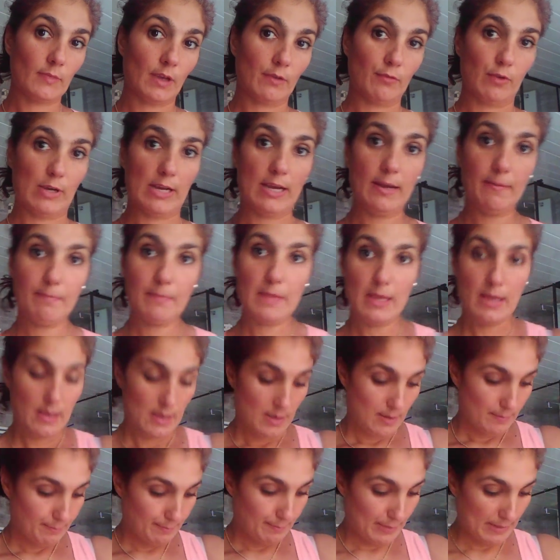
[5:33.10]
Voilà,
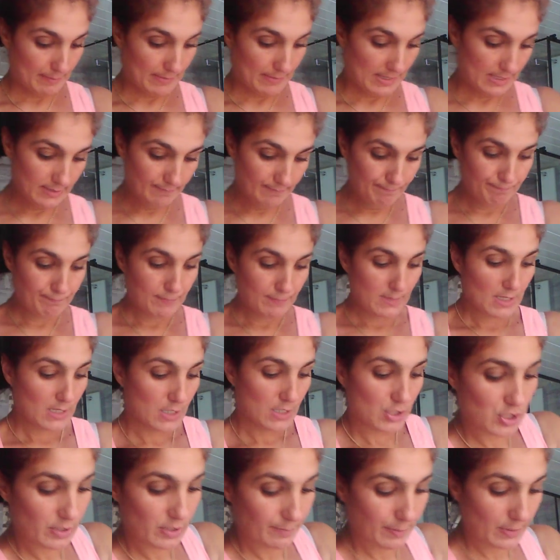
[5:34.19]
pas mal.
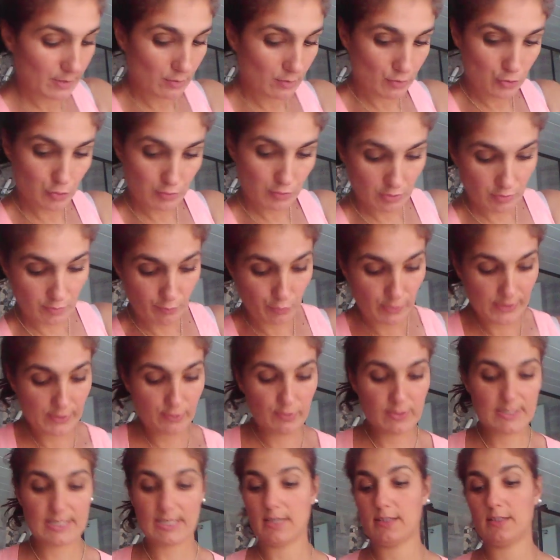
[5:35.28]
J'ai pris ensuite deux boîtes
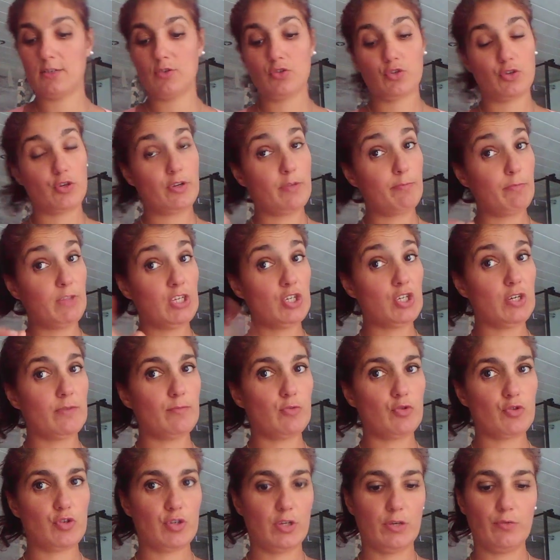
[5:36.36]
de sardines, j'en ai déjà
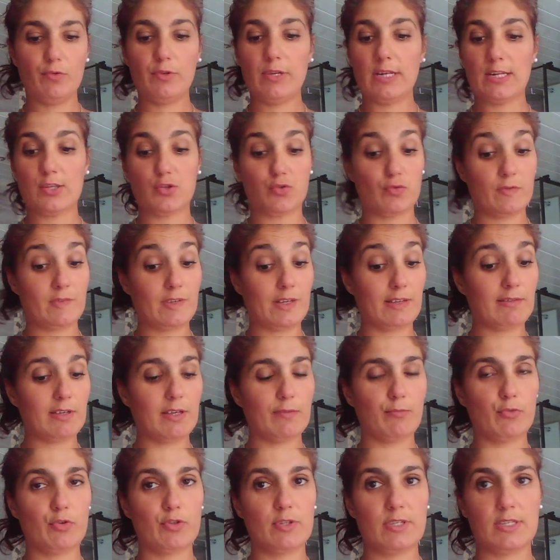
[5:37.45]
mangé une, elles sont très
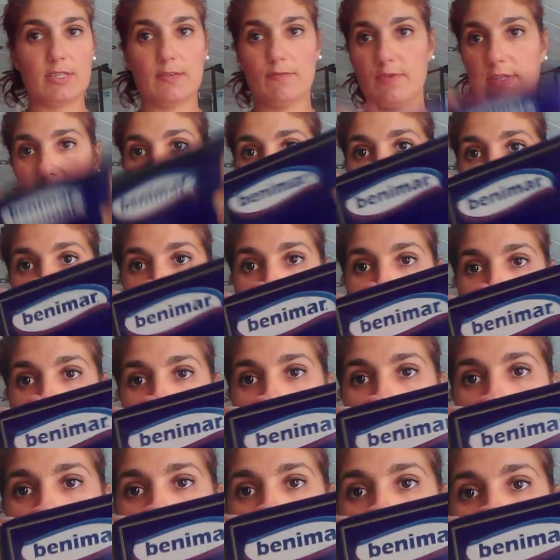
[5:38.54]
très bonnes. Si vous avez la
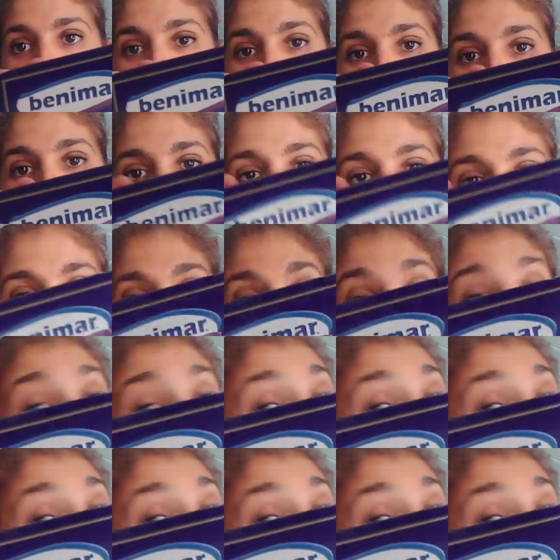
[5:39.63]
possibilité de tomber dessus,